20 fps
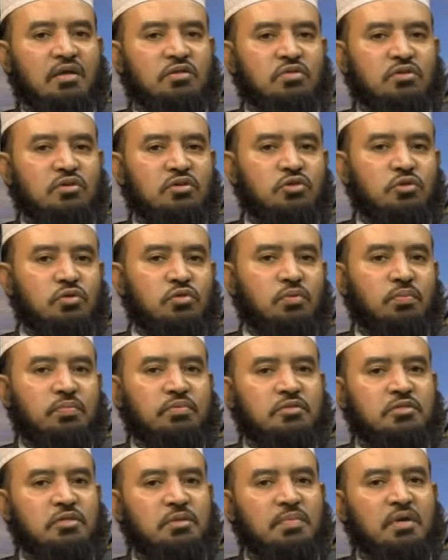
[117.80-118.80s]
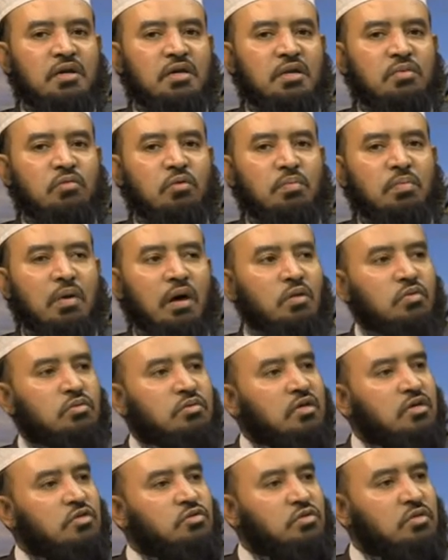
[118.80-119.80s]
যদি শুধু সিমেন্ট এবং বালু
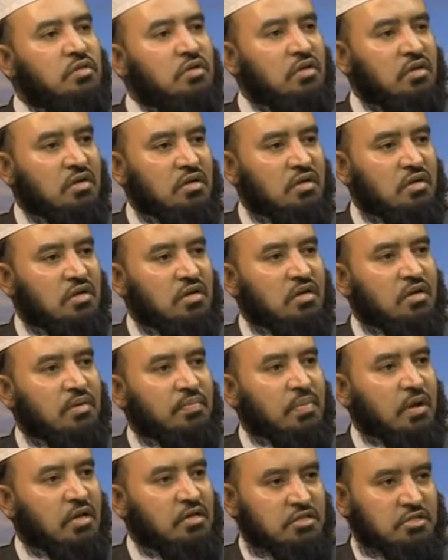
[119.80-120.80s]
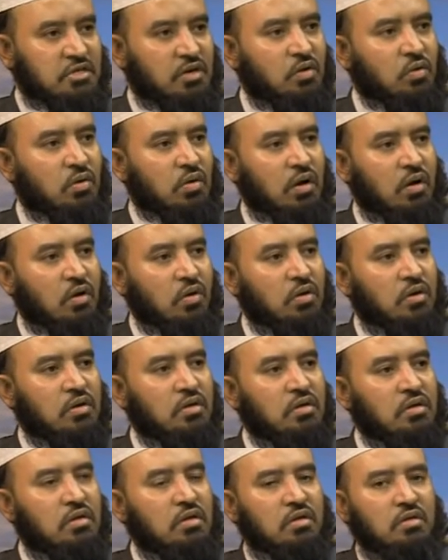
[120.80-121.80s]
দিয়ে যদি প্লাস্টার করা হয়
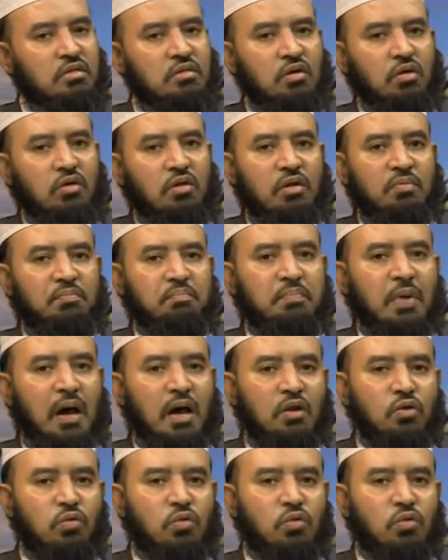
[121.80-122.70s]
তাহলে বালুও